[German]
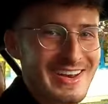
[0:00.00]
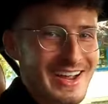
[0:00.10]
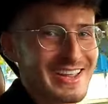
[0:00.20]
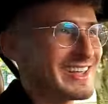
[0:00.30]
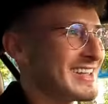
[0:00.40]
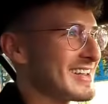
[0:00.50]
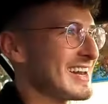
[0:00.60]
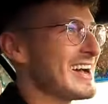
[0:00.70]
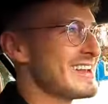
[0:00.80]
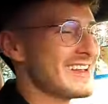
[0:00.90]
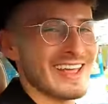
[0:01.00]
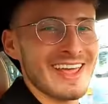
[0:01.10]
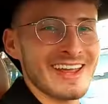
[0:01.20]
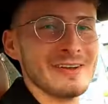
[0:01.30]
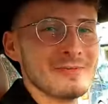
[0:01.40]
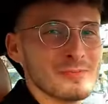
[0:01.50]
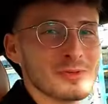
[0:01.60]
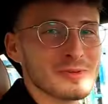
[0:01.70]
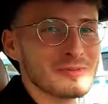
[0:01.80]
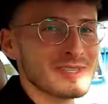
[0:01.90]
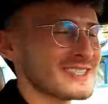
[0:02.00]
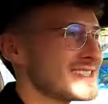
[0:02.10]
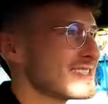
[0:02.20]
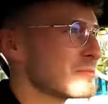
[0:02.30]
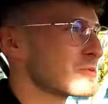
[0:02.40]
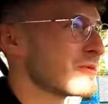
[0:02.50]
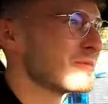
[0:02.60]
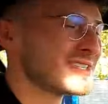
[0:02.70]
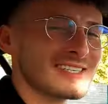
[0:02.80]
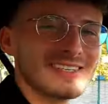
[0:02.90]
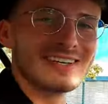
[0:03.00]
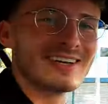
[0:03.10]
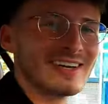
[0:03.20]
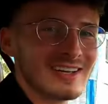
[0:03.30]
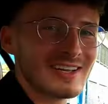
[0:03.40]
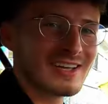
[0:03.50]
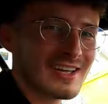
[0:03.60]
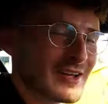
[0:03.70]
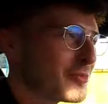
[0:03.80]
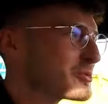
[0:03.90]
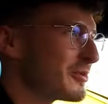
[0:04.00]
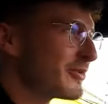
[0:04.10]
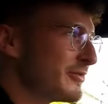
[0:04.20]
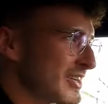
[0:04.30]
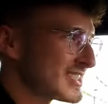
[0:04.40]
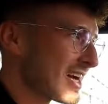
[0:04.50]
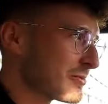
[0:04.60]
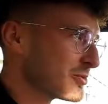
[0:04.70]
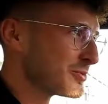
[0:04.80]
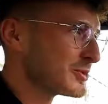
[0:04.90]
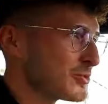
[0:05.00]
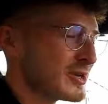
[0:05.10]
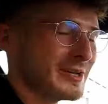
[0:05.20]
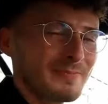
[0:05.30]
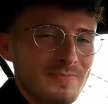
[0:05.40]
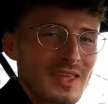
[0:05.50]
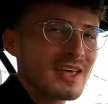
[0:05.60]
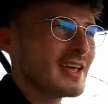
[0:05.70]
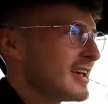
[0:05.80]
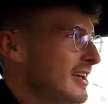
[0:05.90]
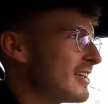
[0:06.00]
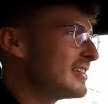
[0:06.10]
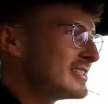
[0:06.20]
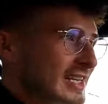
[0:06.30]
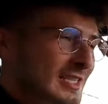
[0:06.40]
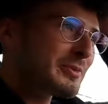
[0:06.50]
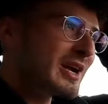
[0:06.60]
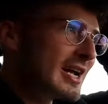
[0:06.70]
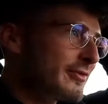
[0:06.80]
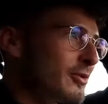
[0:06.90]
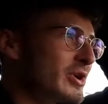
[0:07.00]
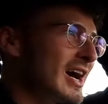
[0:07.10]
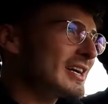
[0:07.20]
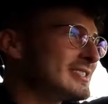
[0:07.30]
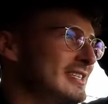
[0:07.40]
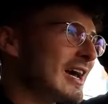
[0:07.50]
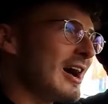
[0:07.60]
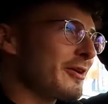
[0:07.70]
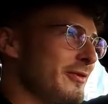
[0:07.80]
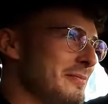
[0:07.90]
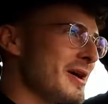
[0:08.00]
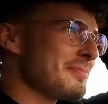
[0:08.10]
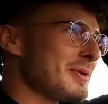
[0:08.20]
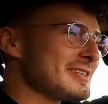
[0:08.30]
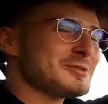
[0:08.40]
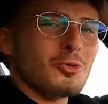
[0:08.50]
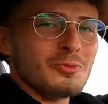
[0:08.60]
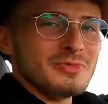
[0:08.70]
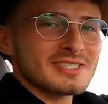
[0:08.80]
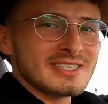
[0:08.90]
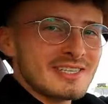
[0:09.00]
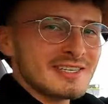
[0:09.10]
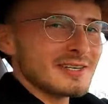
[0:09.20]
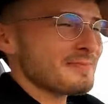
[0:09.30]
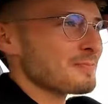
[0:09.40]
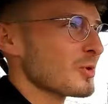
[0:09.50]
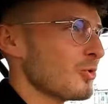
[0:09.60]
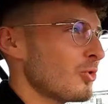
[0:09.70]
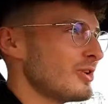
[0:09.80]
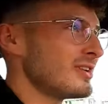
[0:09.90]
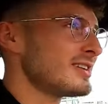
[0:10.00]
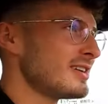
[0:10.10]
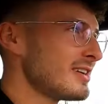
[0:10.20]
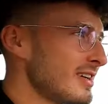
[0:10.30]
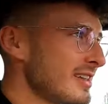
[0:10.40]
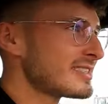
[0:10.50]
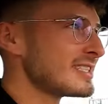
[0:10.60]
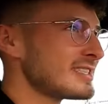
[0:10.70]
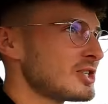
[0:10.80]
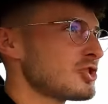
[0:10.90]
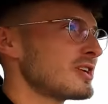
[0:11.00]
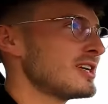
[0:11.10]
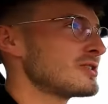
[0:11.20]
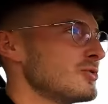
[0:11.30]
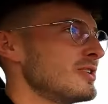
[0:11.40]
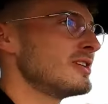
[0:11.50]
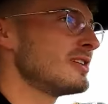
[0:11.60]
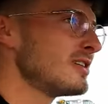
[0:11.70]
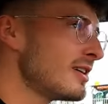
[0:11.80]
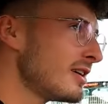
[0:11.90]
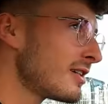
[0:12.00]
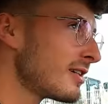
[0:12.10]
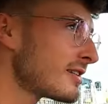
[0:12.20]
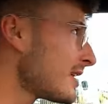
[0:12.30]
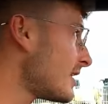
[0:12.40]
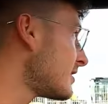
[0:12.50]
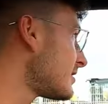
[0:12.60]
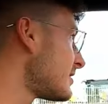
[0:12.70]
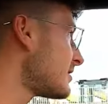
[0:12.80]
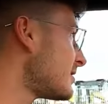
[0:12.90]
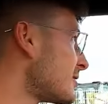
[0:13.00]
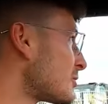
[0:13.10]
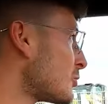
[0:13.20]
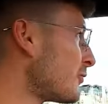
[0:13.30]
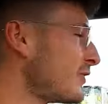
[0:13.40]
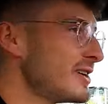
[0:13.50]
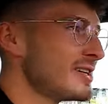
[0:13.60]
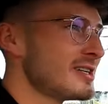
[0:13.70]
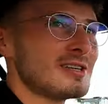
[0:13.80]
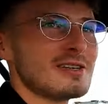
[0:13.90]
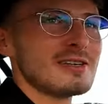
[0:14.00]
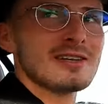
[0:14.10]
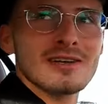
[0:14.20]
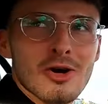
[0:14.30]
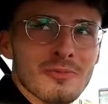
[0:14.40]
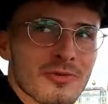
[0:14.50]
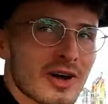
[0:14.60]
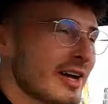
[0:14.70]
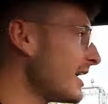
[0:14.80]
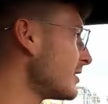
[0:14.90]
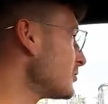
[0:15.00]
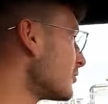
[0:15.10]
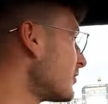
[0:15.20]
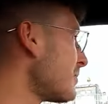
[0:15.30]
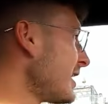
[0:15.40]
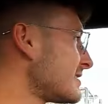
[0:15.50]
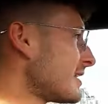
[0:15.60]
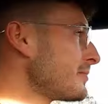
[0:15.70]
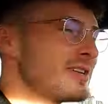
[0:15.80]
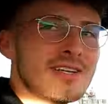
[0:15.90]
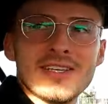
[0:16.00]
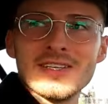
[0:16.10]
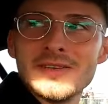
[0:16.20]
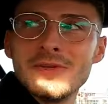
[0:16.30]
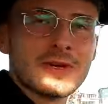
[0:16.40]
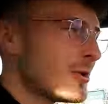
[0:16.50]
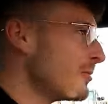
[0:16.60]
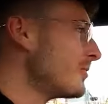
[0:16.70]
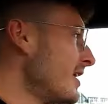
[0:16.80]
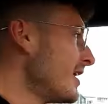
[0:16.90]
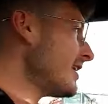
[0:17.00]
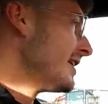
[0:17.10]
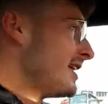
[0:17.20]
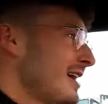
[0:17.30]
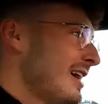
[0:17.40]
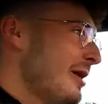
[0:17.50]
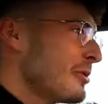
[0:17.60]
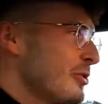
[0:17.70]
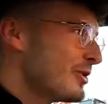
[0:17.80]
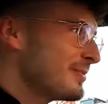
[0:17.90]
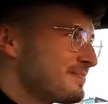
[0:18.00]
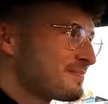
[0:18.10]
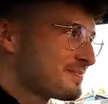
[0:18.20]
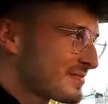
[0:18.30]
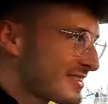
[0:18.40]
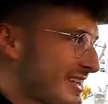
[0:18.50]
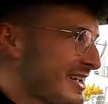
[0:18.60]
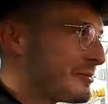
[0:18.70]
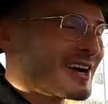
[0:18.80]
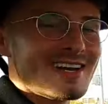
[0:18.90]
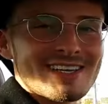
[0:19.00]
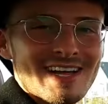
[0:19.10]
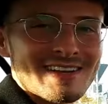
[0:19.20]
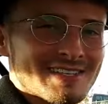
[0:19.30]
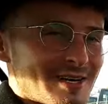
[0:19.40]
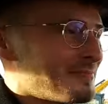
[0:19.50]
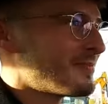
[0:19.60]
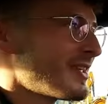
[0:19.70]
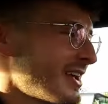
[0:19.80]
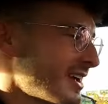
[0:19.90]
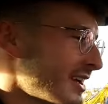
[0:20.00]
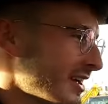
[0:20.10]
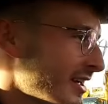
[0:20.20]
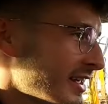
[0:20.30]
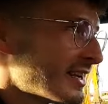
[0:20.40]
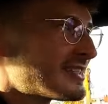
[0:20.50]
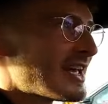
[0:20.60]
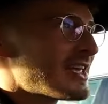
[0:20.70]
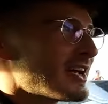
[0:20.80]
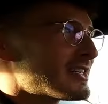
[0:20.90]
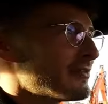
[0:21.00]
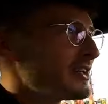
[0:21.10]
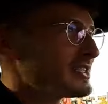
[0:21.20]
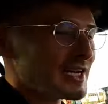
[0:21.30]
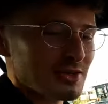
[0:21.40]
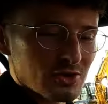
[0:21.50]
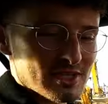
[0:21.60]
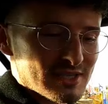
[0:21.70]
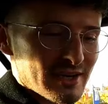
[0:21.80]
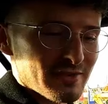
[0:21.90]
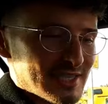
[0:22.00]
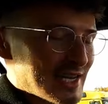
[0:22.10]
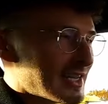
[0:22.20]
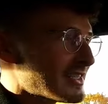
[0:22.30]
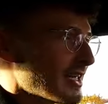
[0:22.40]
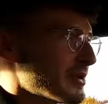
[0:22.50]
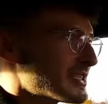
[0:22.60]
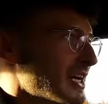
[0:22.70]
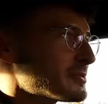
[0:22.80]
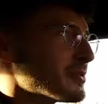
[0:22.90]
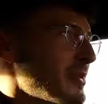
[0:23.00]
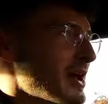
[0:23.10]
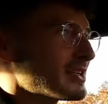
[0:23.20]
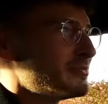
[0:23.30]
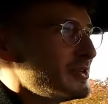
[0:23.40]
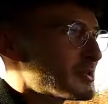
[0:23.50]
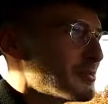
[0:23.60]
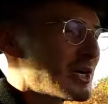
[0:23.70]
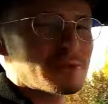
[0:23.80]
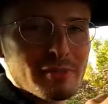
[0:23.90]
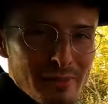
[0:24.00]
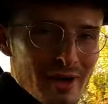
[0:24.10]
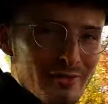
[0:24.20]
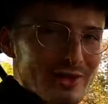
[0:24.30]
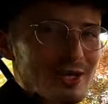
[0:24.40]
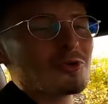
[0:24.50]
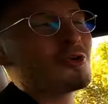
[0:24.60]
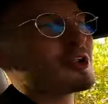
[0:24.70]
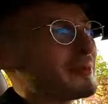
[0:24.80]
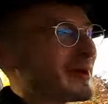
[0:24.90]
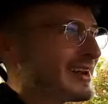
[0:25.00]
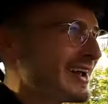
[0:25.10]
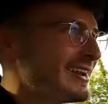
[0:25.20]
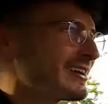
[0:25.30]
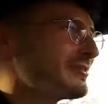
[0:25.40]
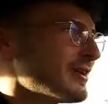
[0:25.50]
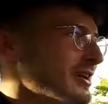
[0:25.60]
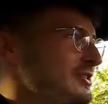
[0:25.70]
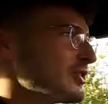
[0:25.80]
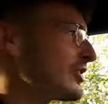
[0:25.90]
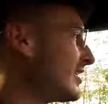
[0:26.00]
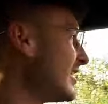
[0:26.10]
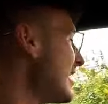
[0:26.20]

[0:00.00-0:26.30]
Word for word: knackig, klein, eng. Muss man ein bisschen, muss man ein bisschen, äh, muss man auf jeden Fall sagen, muss man zugeben. Ihr seht jetzt, ich bin 1,85, arg viel mehr Platz oben ist nicht und der Sitz ist schon ganz unten. Ne? Das heißt, so viel Kopffreiheit und so viel Platz hat man hier nicht im Innenraum. Aber gut, man kann nicht alles haben. Jetzt der hier hat ja wie gesagt noch das sequenzielle Getriebe, das heißt man merkt, wie zum Beispiel beim Aventador oder bei den anderen Fahrzeugen,